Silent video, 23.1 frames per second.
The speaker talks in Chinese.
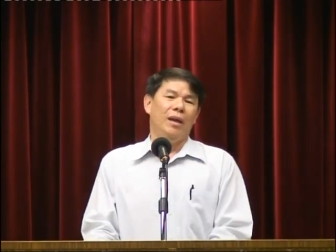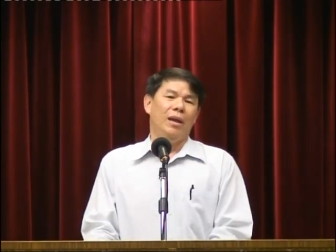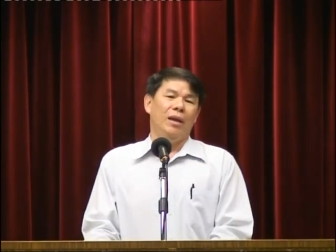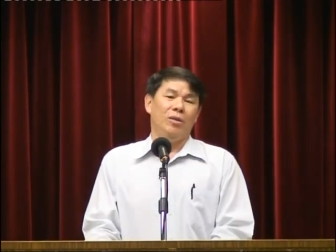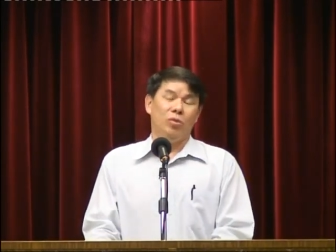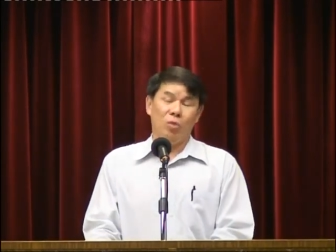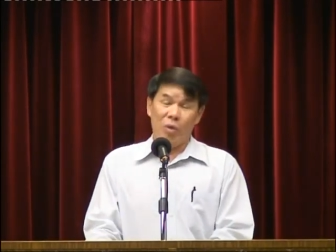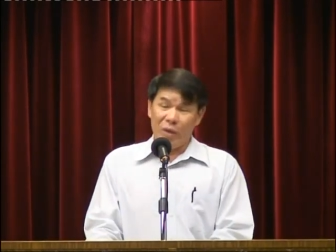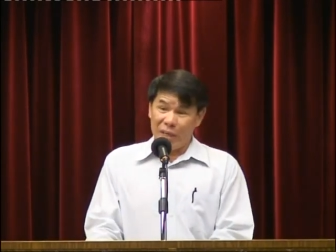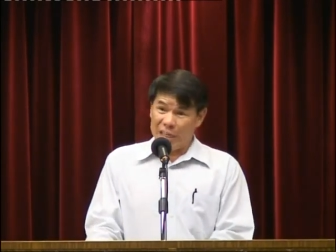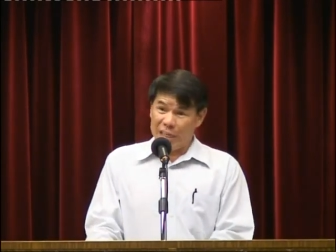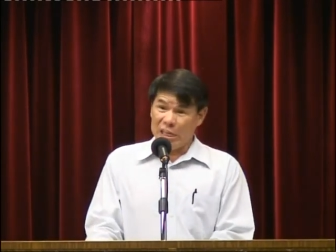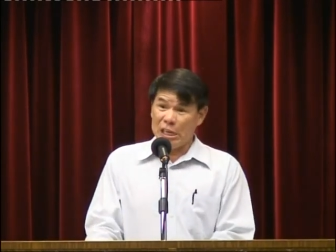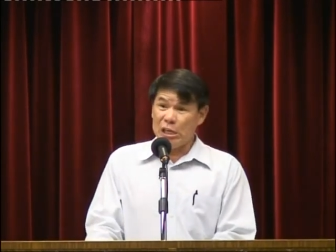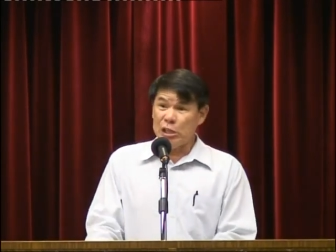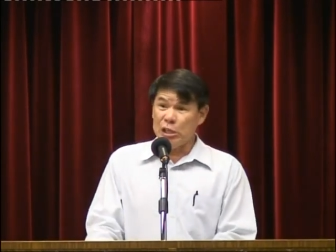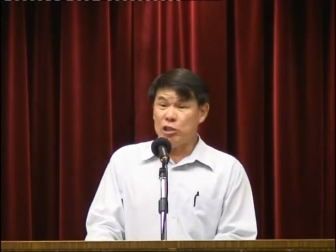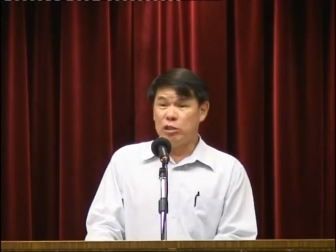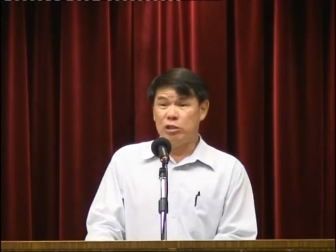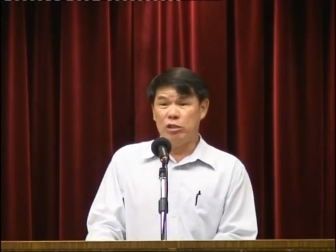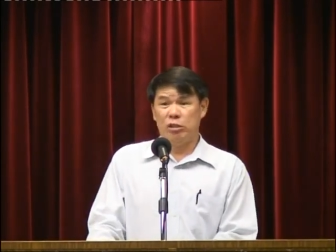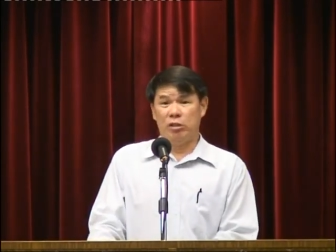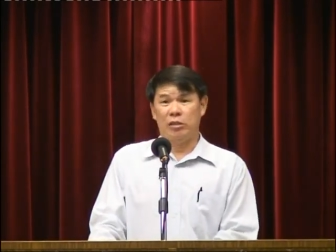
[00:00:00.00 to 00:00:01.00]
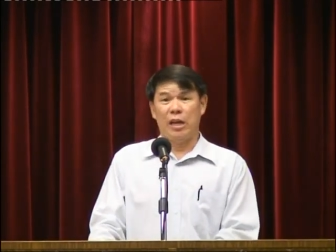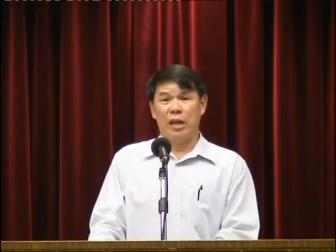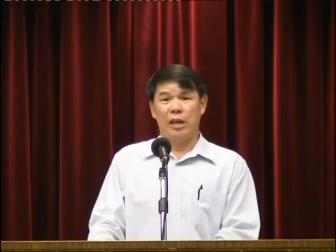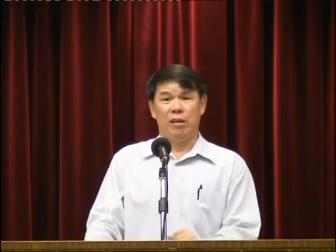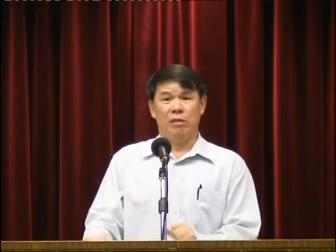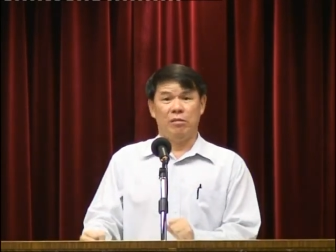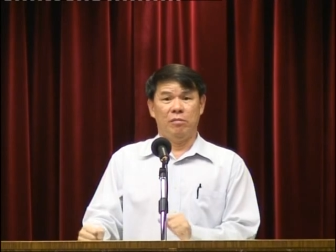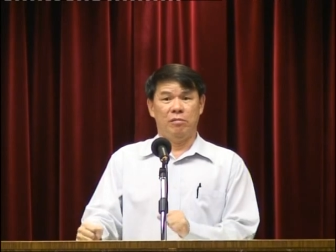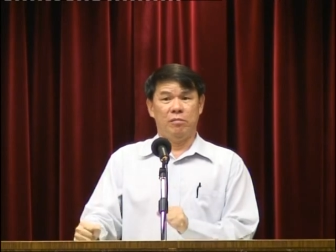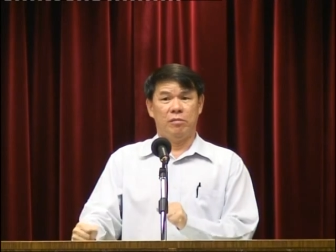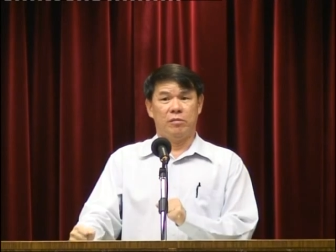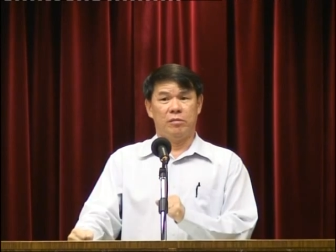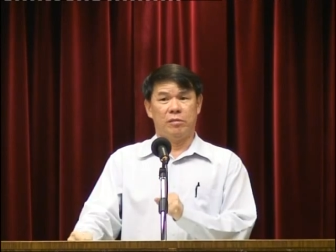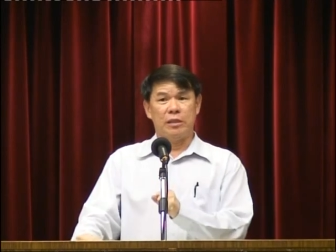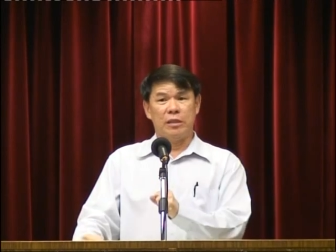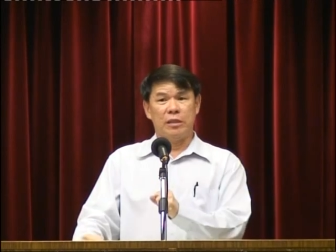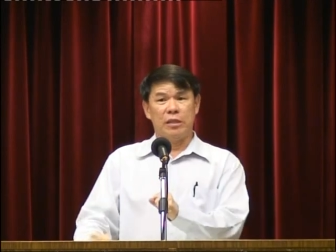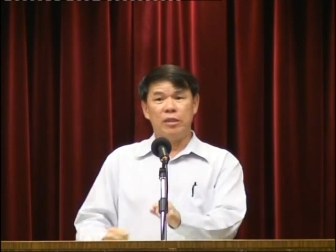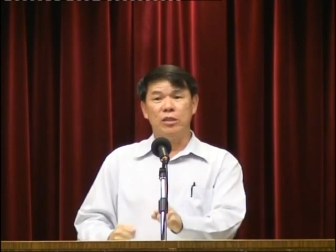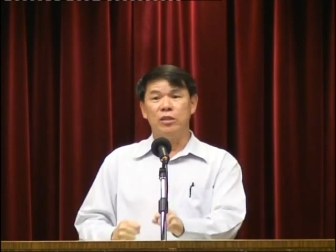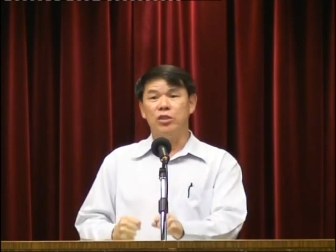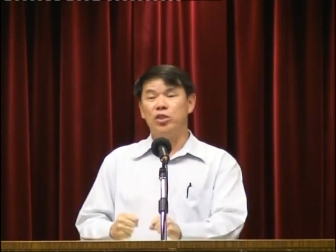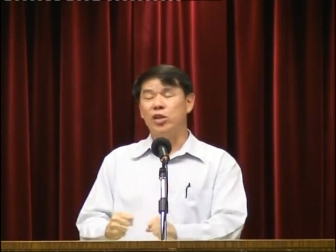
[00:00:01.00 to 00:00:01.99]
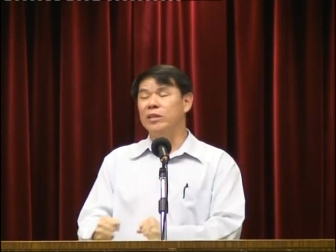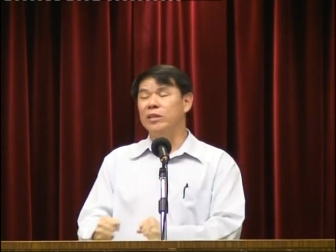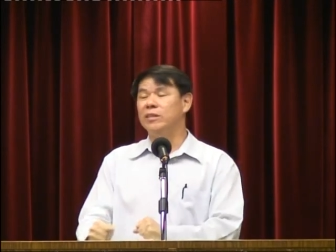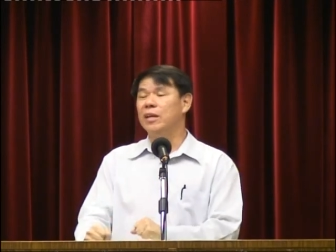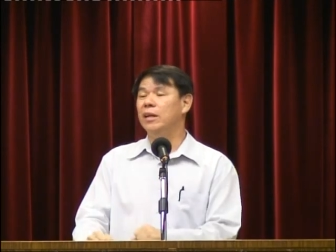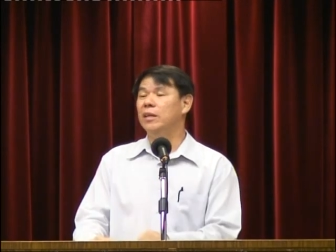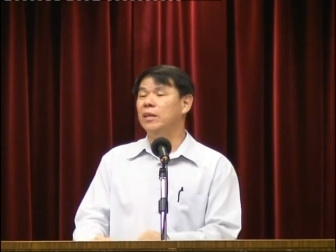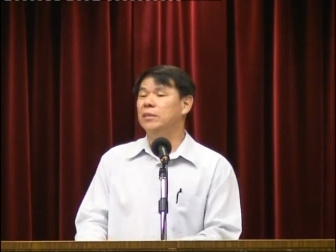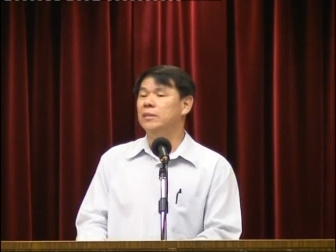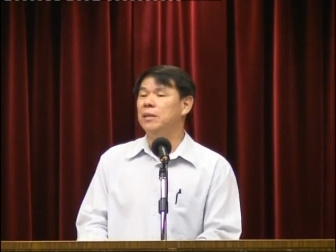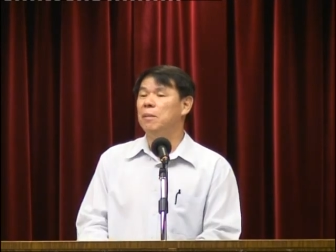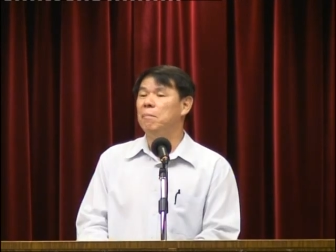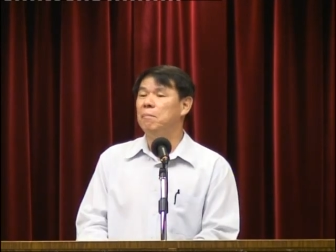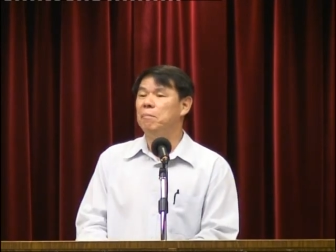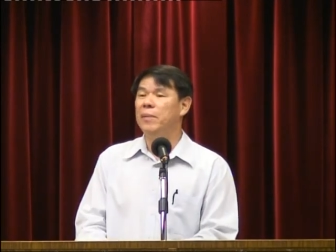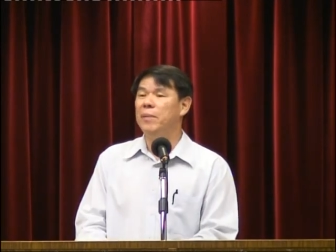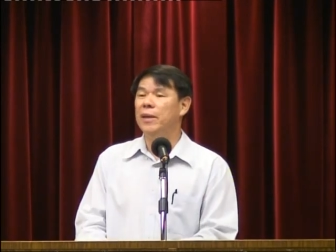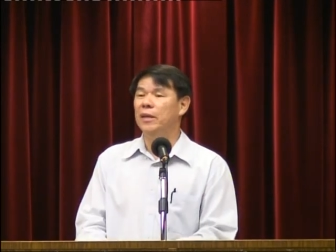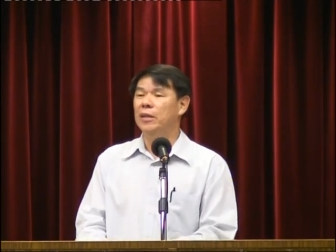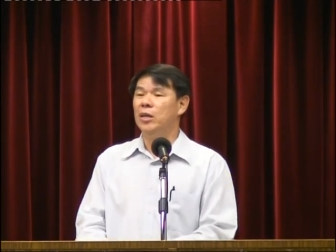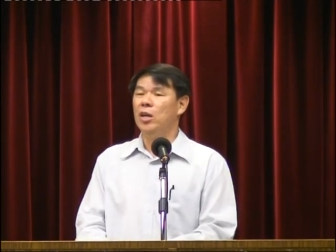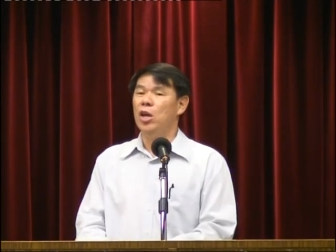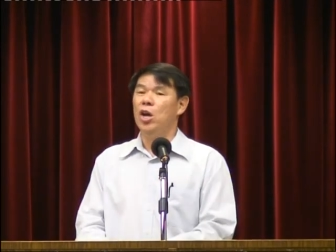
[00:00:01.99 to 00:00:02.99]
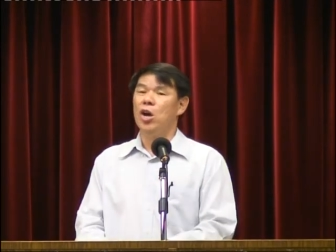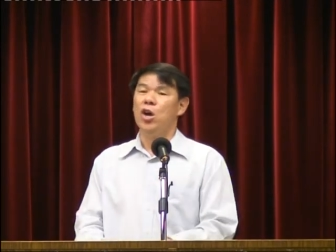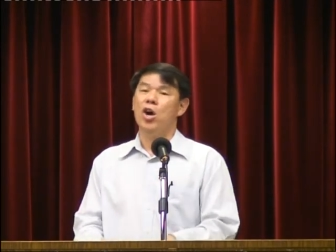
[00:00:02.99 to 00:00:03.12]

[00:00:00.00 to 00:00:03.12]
所以，因此在神学上的争辩，